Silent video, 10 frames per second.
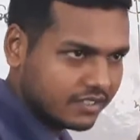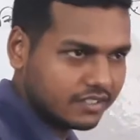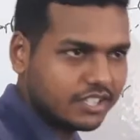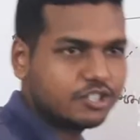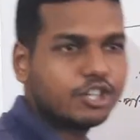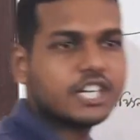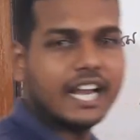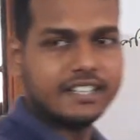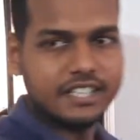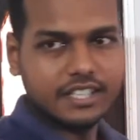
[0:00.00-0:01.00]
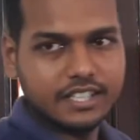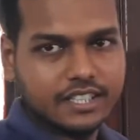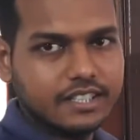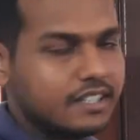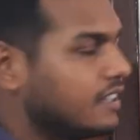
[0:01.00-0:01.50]
তিনশো ষাট ডিগ্রি
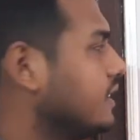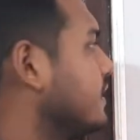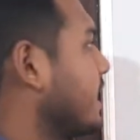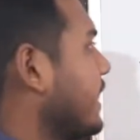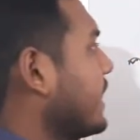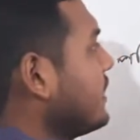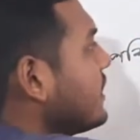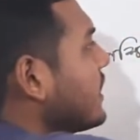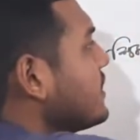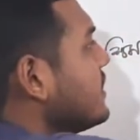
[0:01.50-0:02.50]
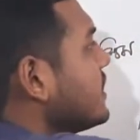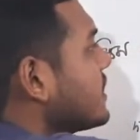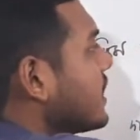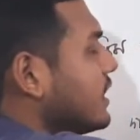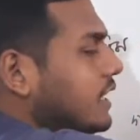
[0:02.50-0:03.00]
দেখ এখান থেকে
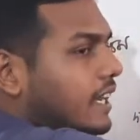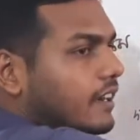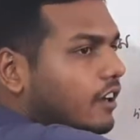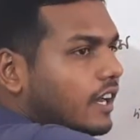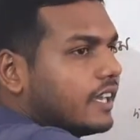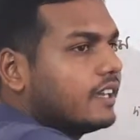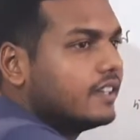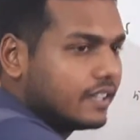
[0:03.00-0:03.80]
জিনিসটা ক্লিয়ার হয়